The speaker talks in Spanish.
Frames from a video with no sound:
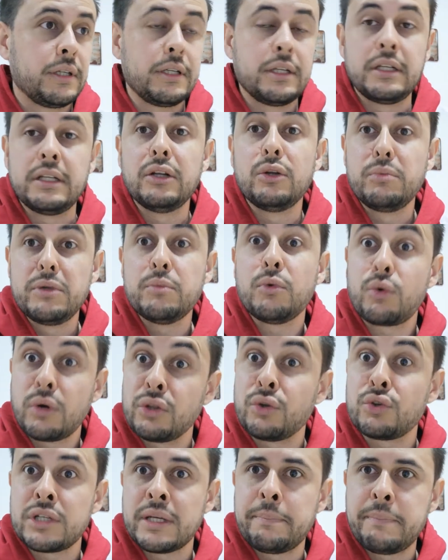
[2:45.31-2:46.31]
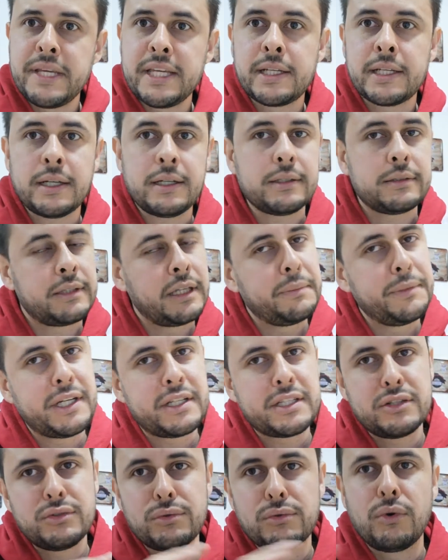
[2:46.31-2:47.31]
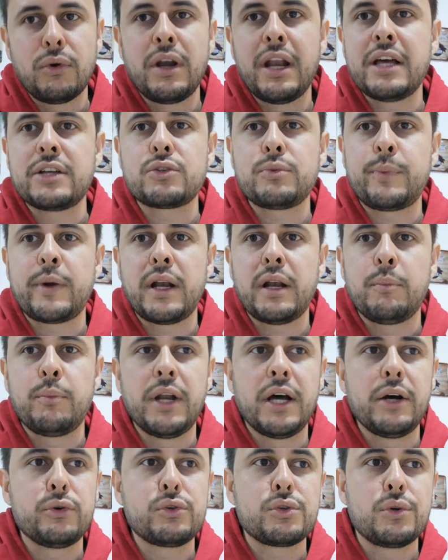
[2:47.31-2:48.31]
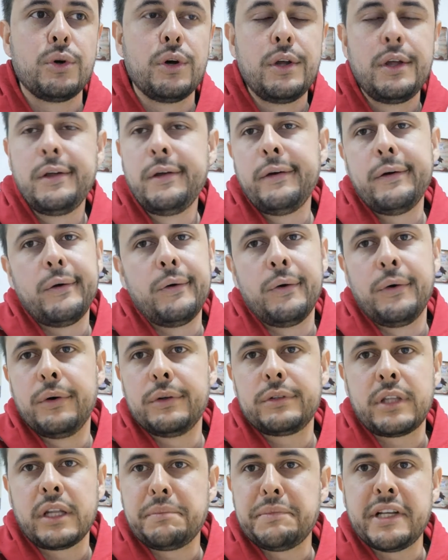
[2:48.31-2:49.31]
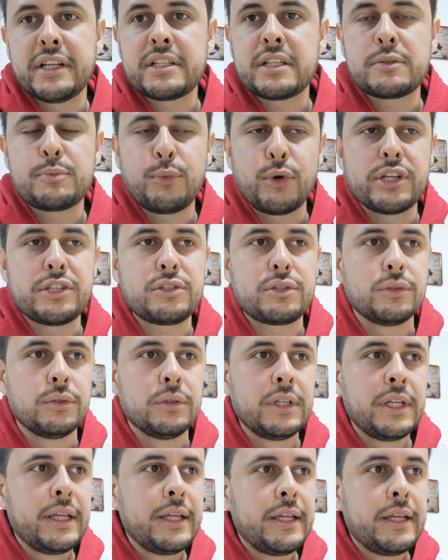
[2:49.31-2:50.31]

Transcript: es lo mismo cuando se pica, termina siendo un golazo para el aplauso o terminas expuesto.